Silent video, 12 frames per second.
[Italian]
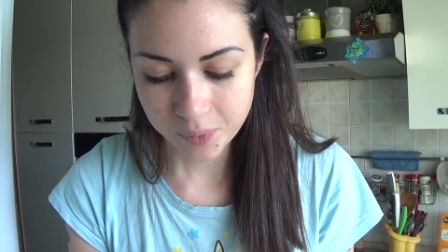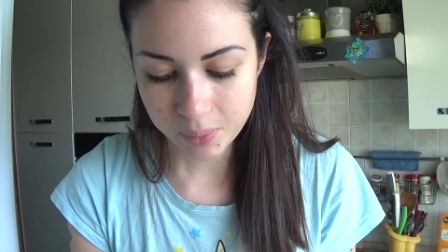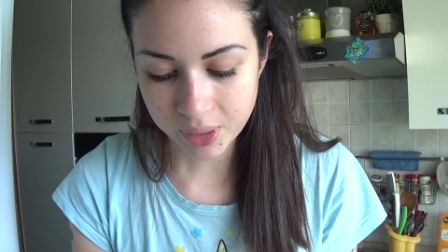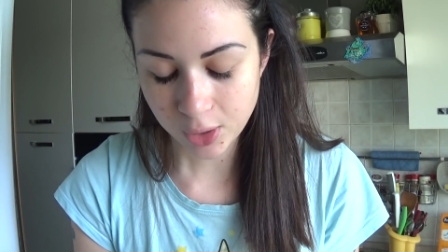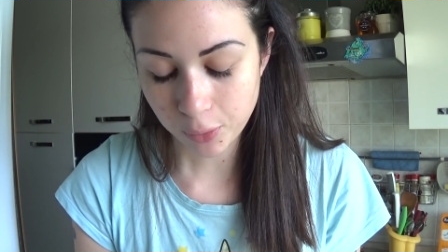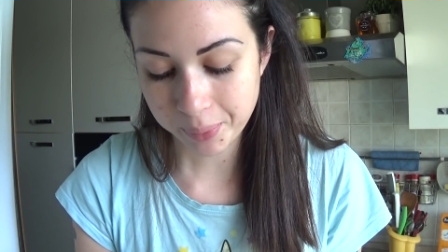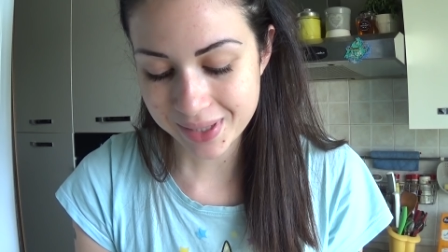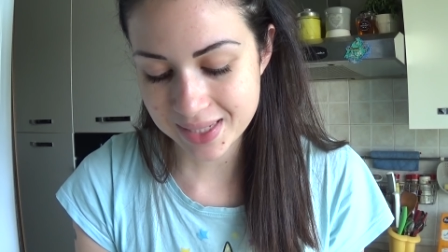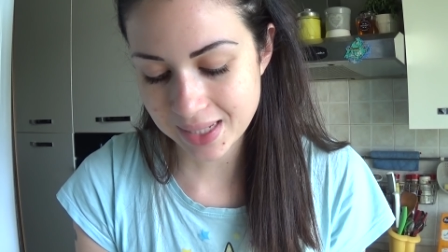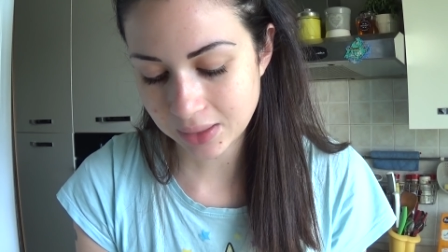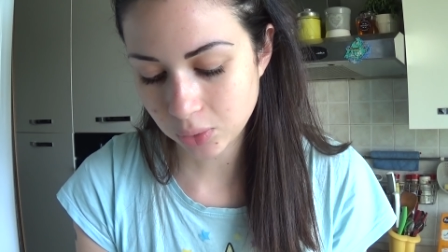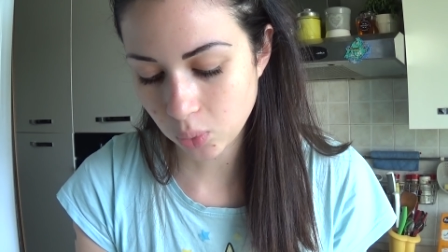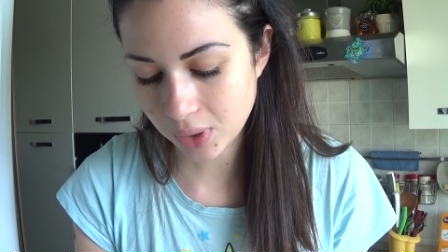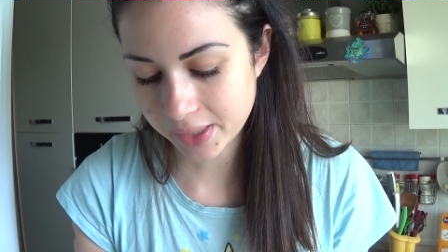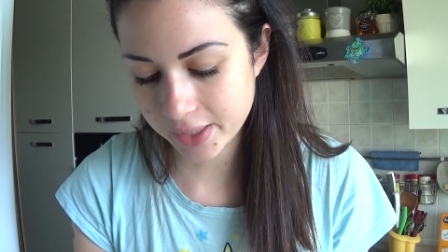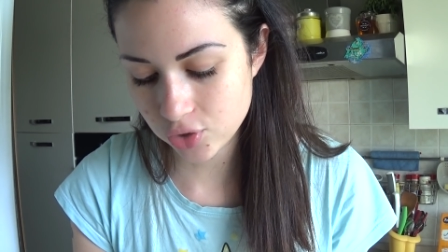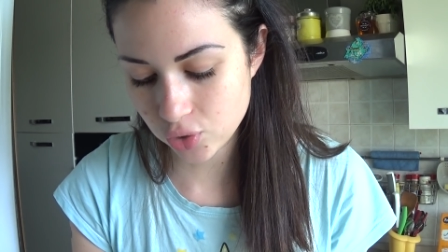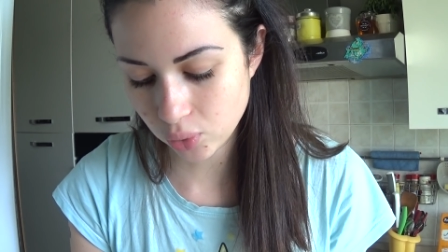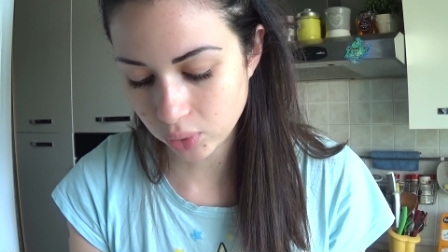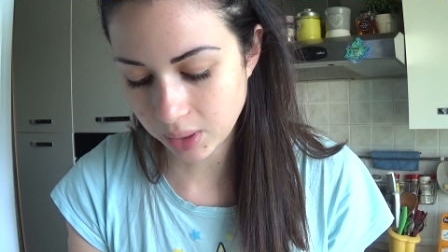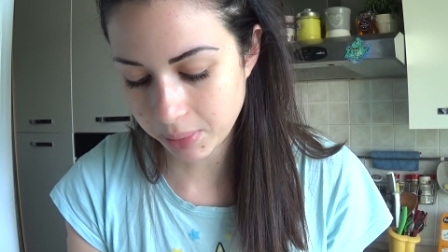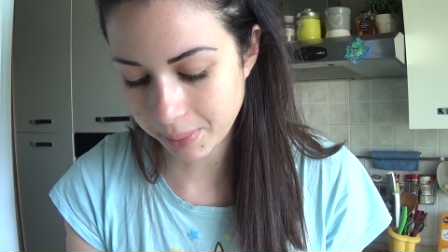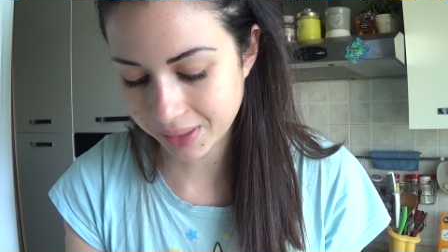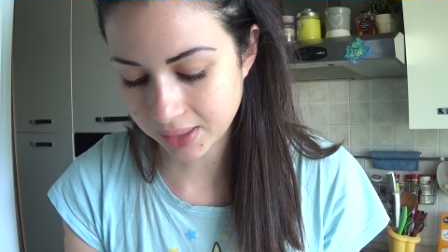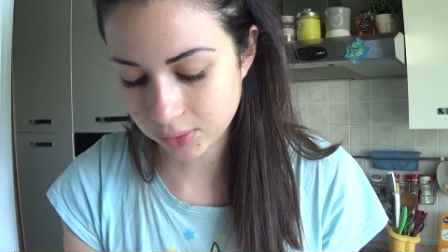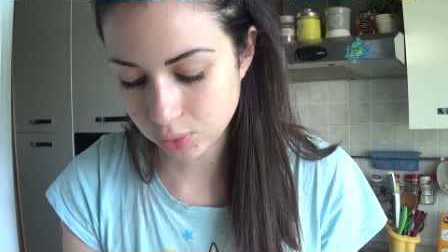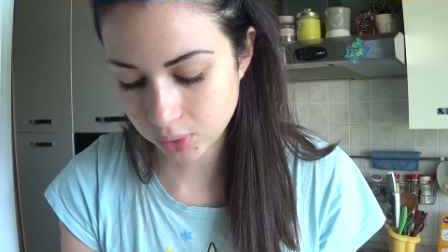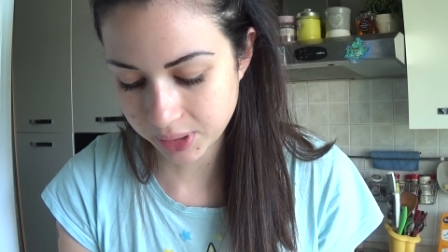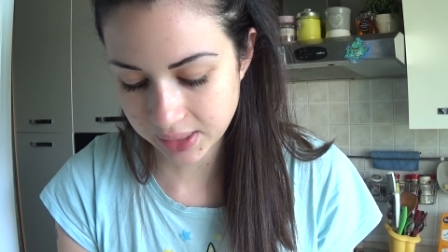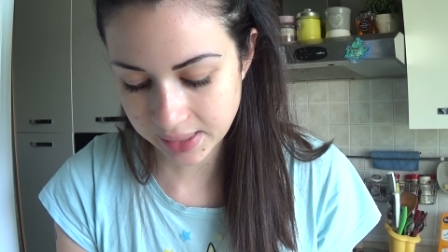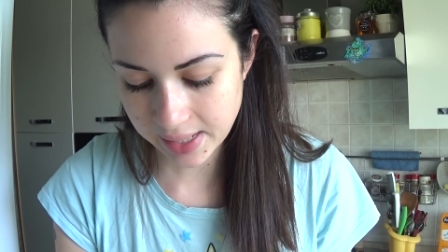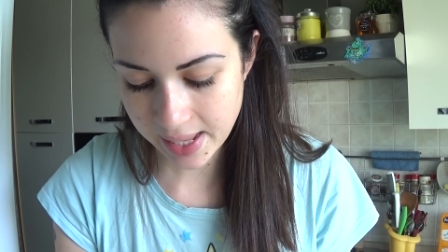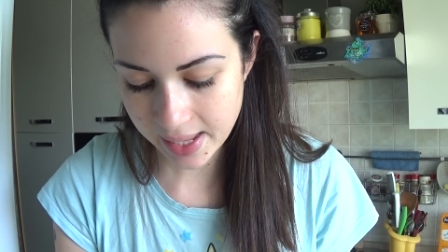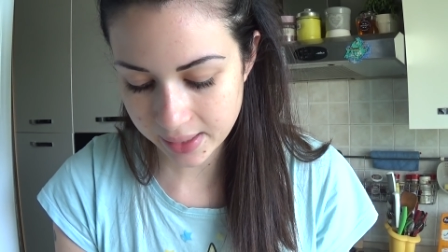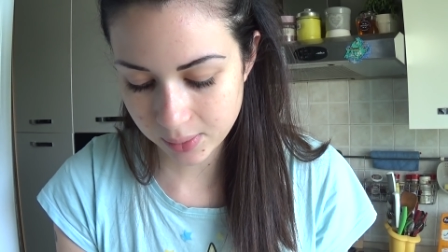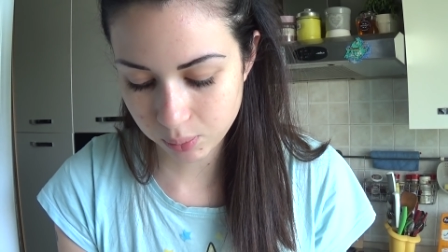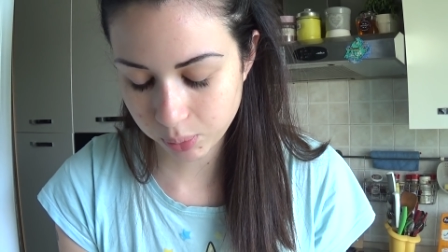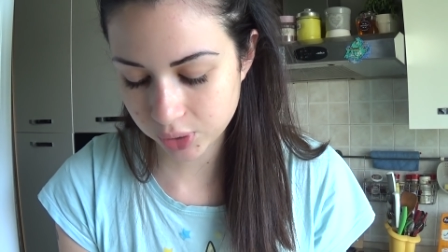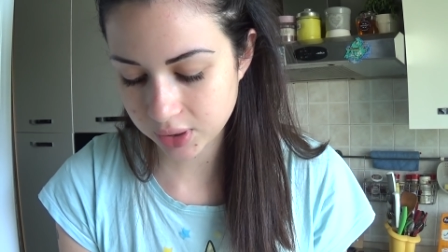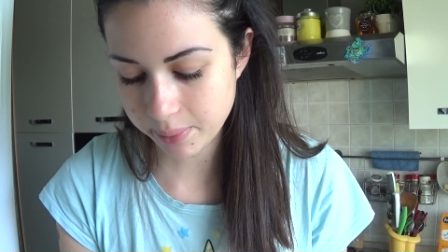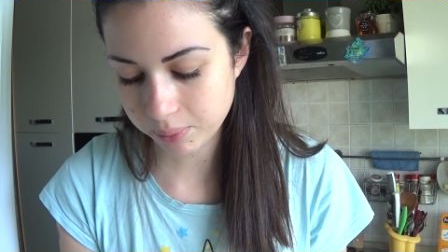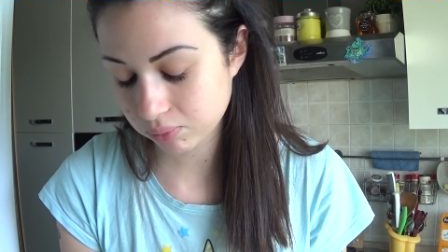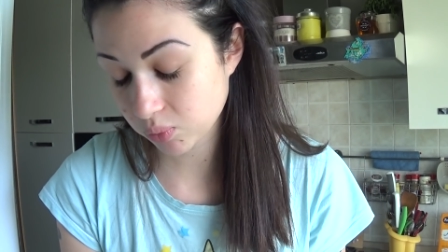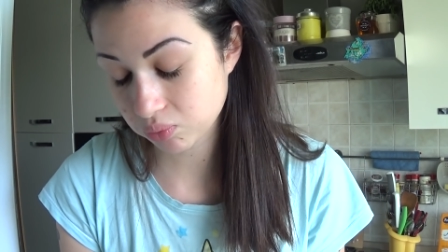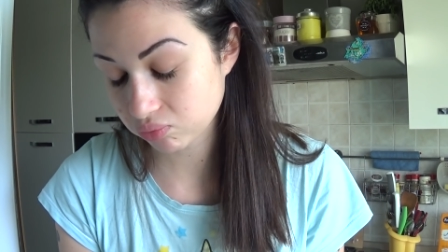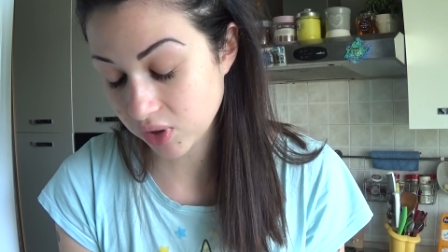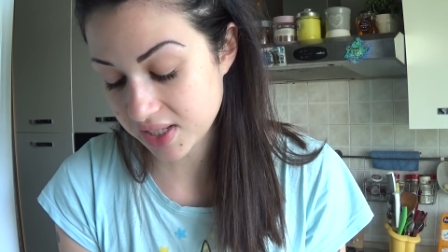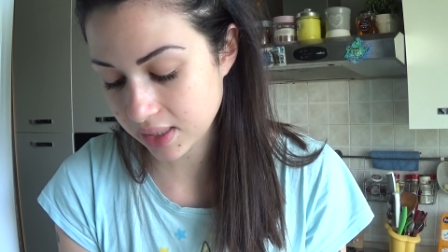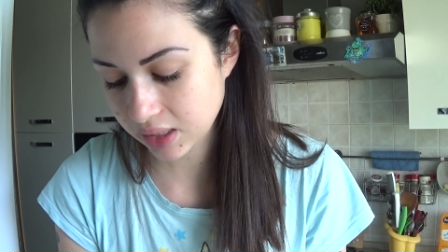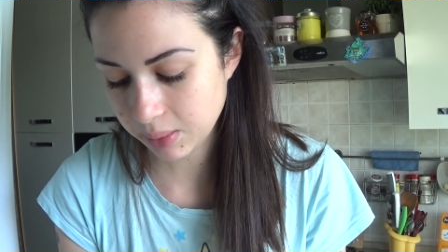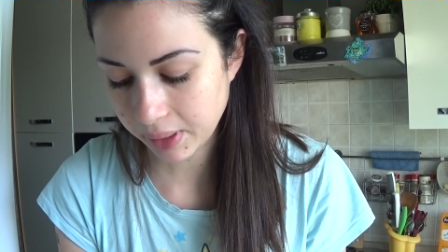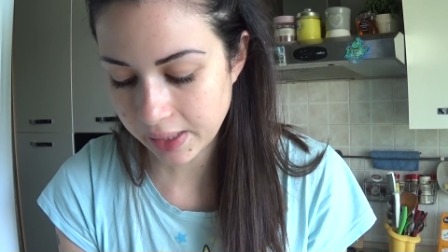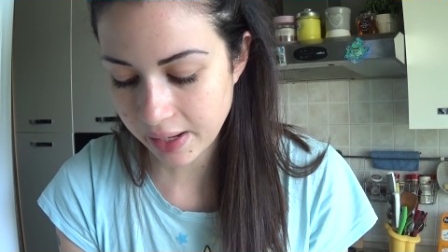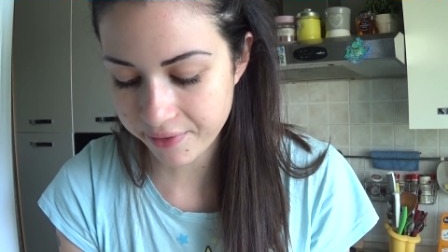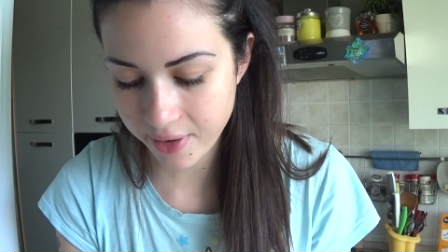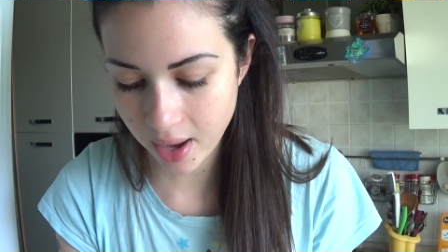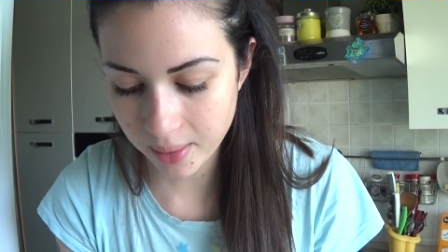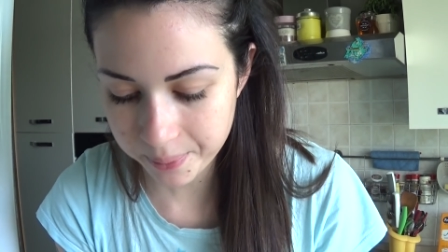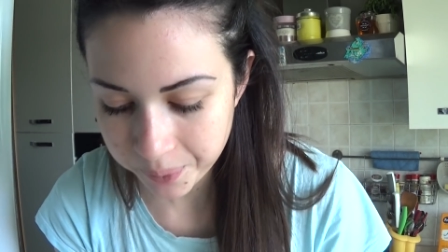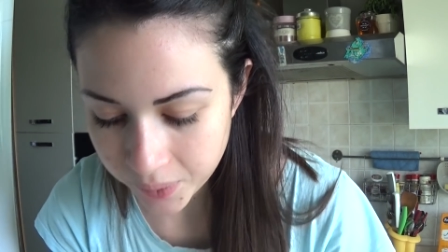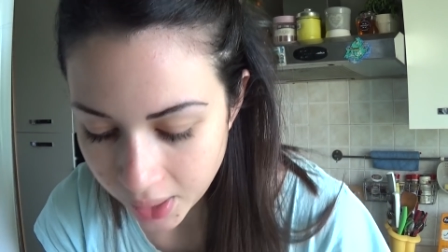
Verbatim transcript: perché ho passato qualche giorno da mia madre a dormire da lei un po' di tempo, una settimanella fa